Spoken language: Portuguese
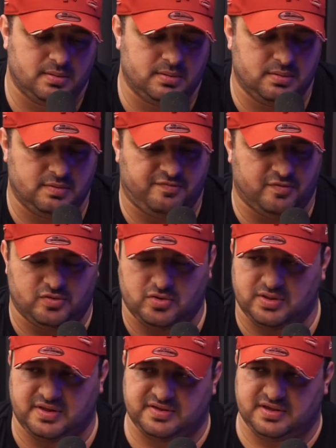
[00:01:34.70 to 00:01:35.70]

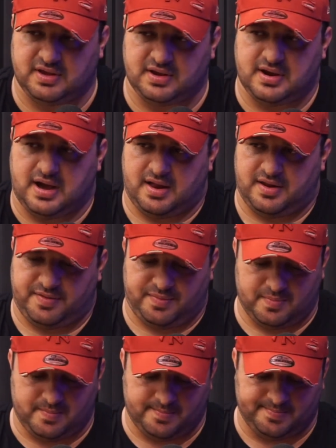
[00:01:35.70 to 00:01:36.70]
Funciona assim, cara.
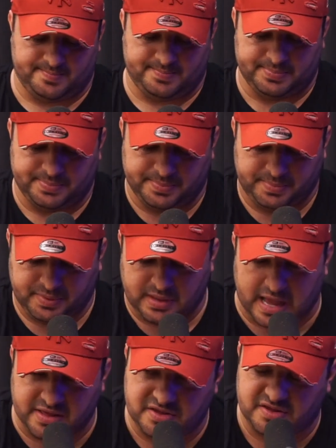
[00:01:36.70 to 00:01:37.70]

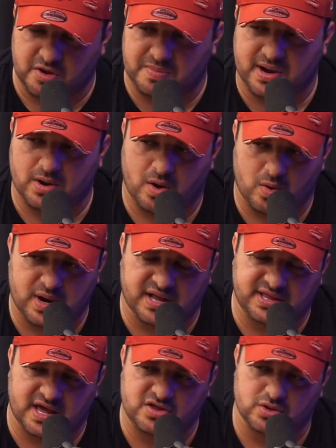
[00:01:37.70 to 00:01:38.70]
A gente tem uma
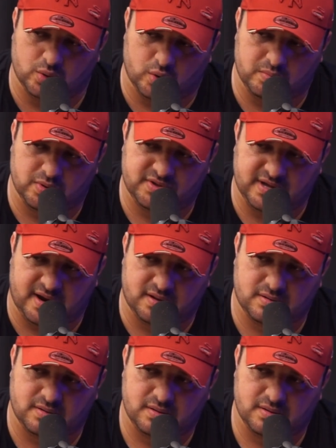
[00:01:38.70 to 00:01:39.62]
alcateia de lobo, certo?